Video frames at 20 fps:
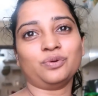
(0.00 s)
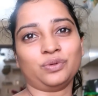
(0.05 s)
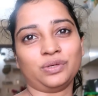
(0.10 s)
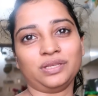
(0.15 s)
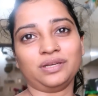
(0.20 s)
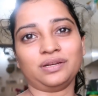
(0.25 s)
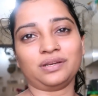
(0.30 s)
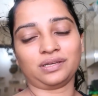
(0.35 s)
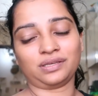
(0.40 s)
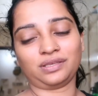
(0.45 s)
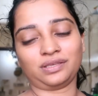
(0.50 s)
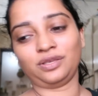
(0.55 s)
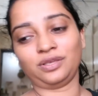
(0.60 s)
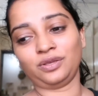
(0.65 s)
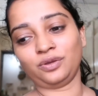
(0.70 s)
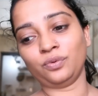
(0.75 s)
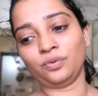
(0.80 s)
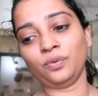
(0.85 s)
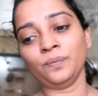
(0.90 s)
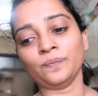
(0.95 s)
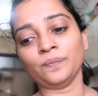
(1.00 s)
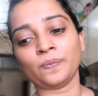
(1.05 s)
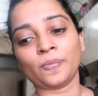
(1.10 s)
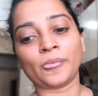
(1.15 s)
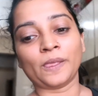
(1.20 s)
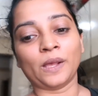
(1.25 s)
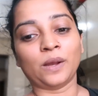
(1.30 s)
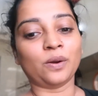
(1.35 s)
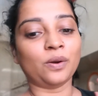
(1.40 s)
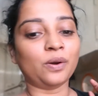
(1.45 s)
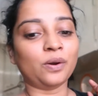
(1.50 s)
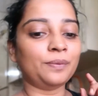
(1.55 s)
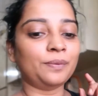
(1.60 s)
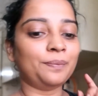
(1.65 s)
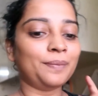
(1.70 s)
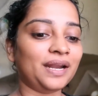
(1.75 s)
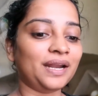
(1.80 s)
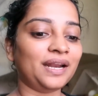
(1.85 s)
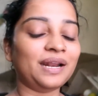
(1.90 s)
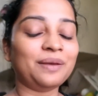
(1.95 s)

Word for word: रूटीन रखी हूँ और मैंने